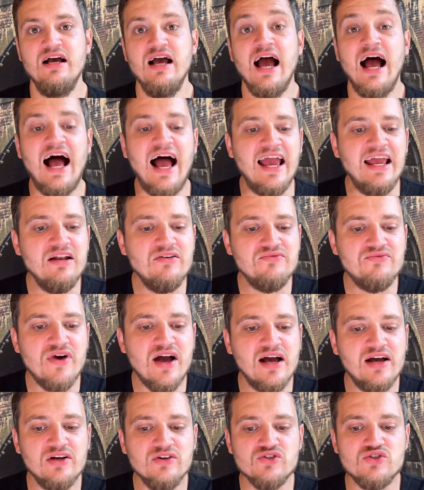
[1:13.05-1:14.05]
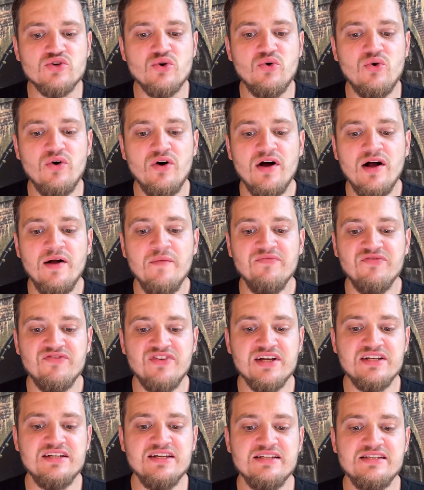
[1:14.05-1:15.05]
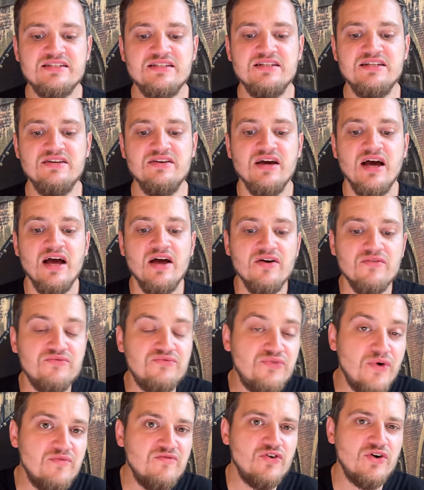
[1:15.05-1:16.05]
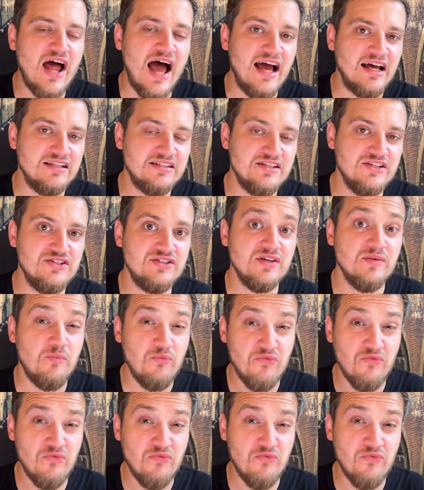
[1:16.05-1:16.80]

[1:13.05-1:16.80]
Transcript: Einfach so wird jetzt die 85.